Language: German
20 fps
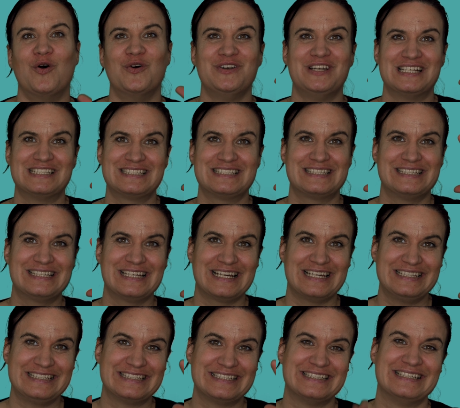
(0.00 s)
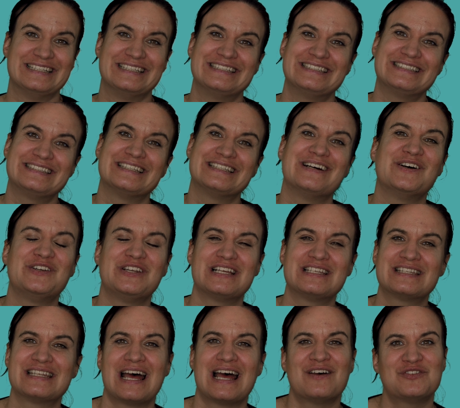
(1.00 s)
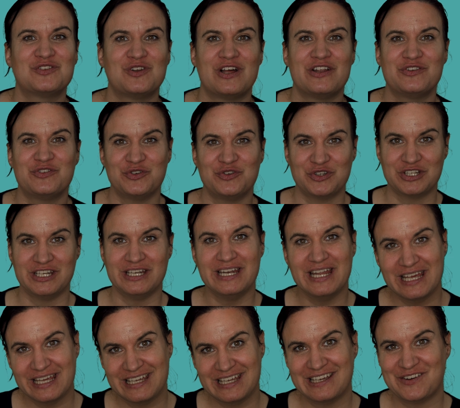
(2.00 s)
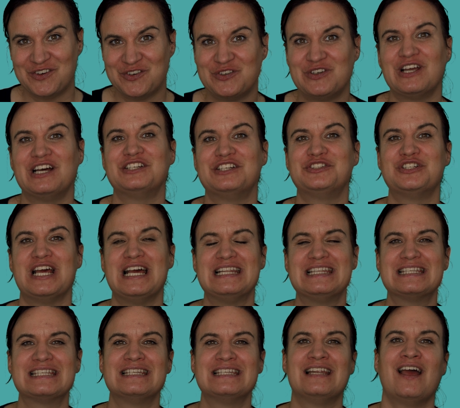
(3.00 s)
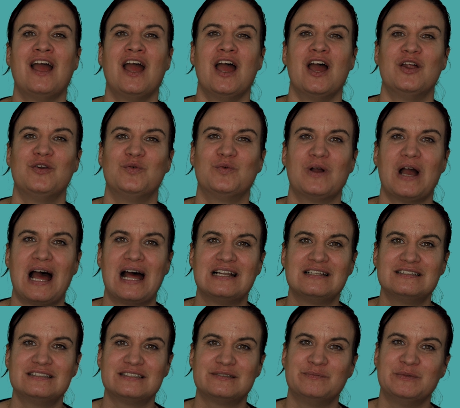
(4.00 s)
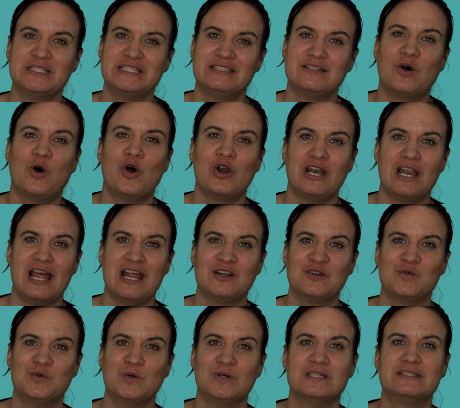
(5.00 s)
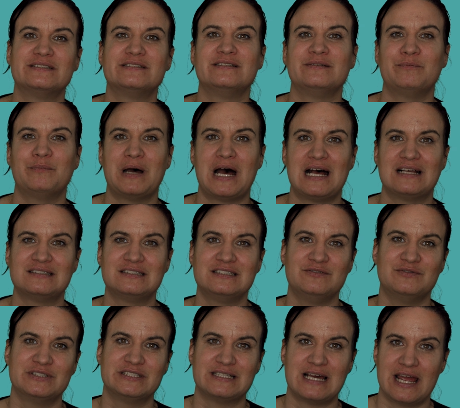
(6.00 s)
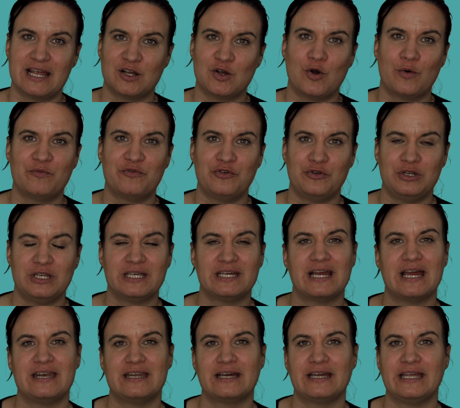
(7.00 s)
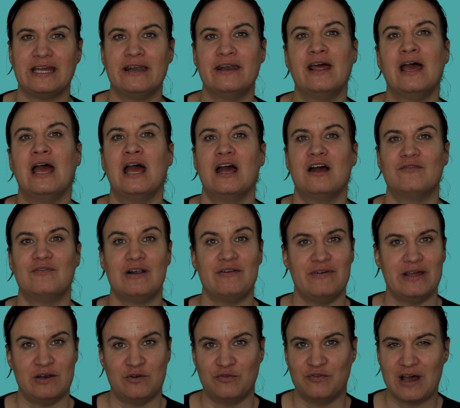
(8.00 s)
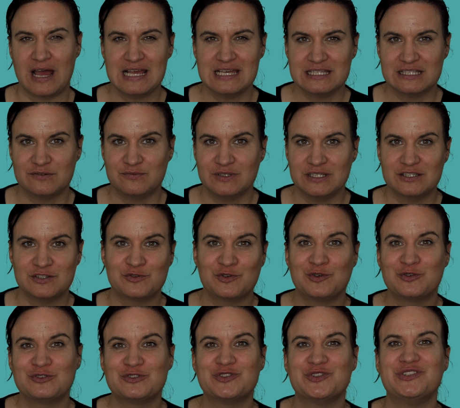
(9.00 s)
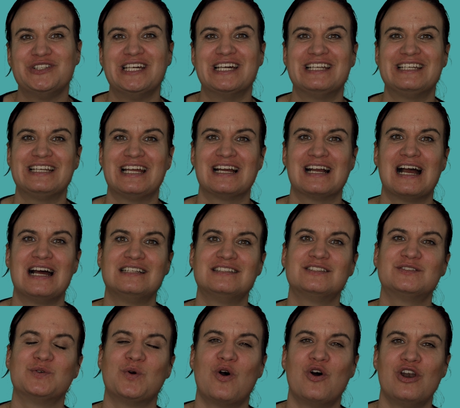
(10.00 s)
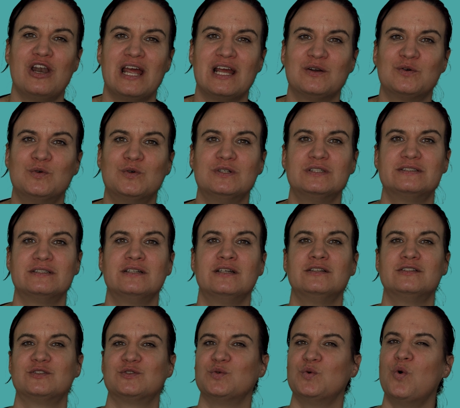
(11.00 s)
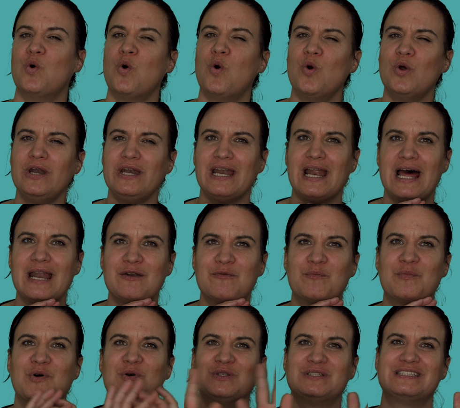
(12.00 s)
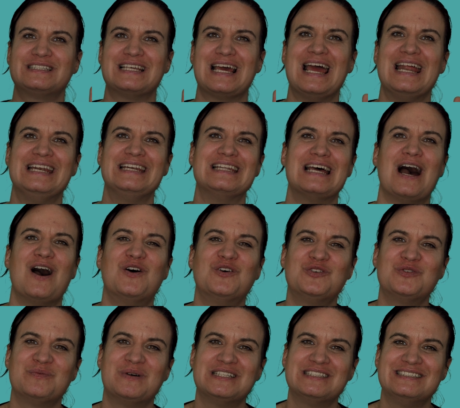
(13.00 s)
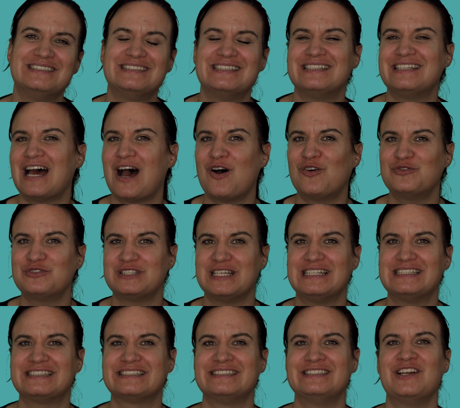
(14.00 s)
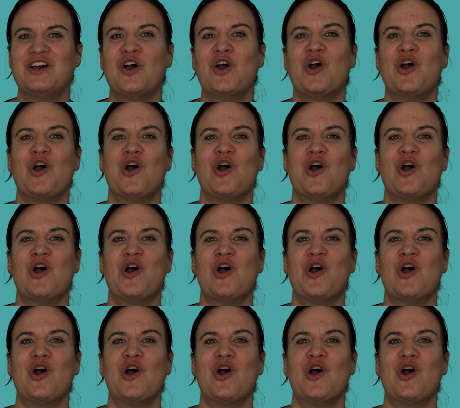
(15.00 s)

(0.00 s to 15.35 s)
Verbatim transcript: Und das Dritte ist, und das darfst du natürlich nicht unterschätzen, du kannst mit Online-Kursen passives Einkommen für dich generieren. Weil wenn du weißt, wie es funktioniert, dann kannst du Online-Kurse zu 100% automatisiert aufsetzen